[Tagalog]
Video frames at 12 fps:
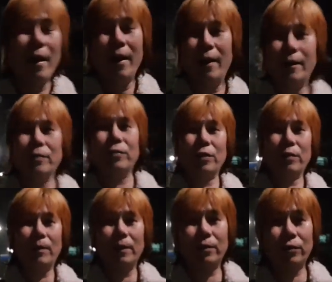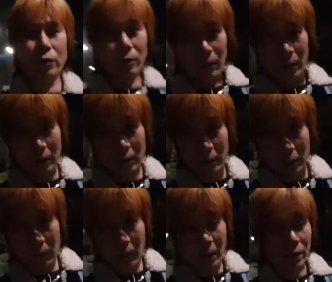uh, to share my story because
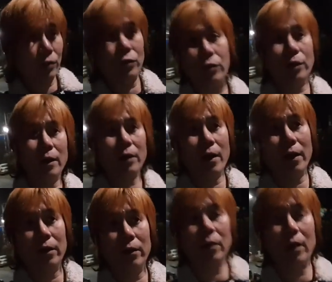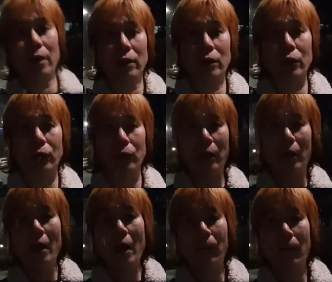this is my journey right here in Korea.
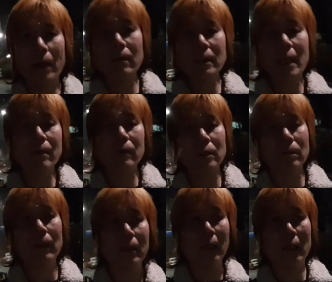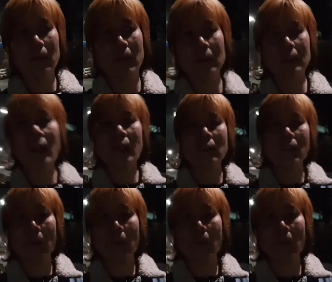Maraming salamat sa mga nag-email sa akin, sa